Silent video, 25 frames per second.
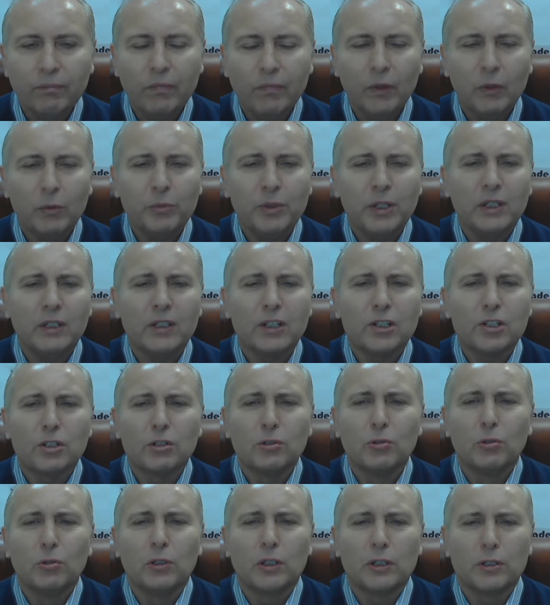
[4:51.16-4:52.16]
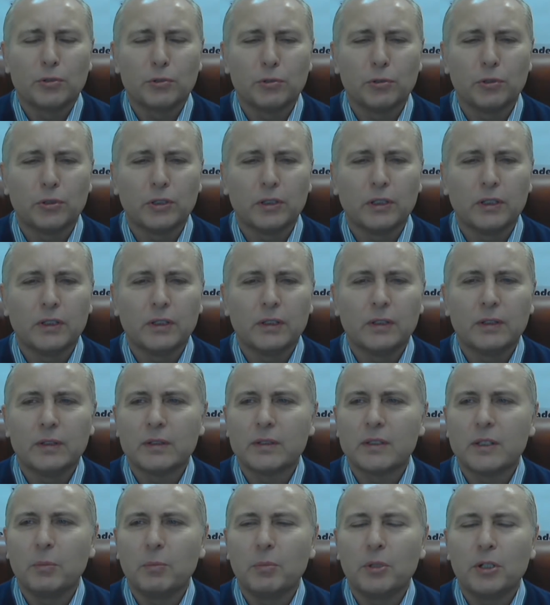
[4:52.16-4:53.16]
меня даже голос что-то
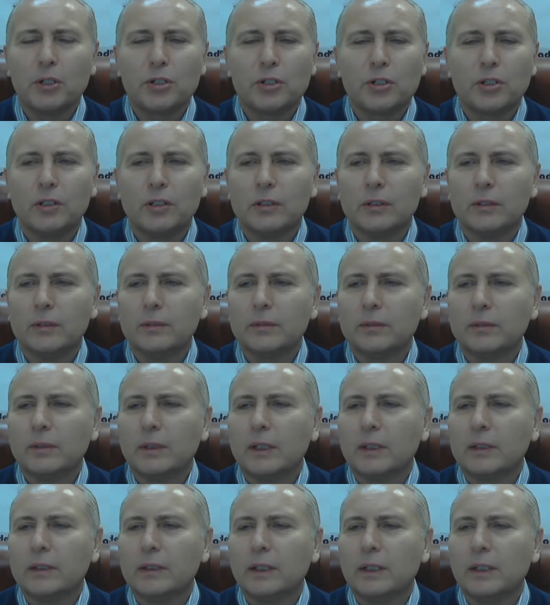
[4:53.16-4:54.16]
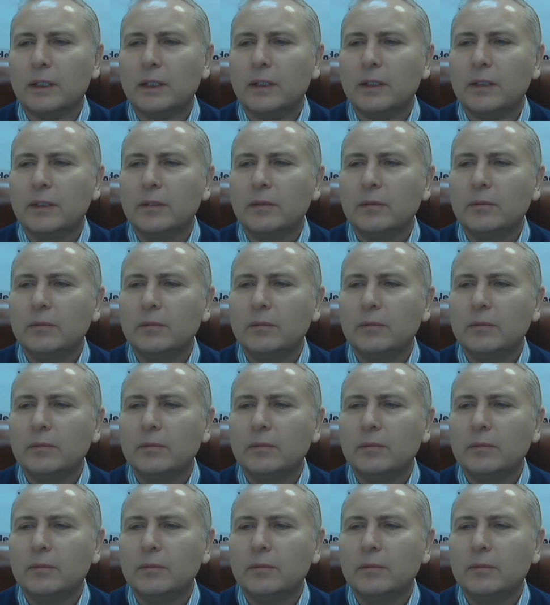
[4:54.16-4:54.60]
запершил от таких,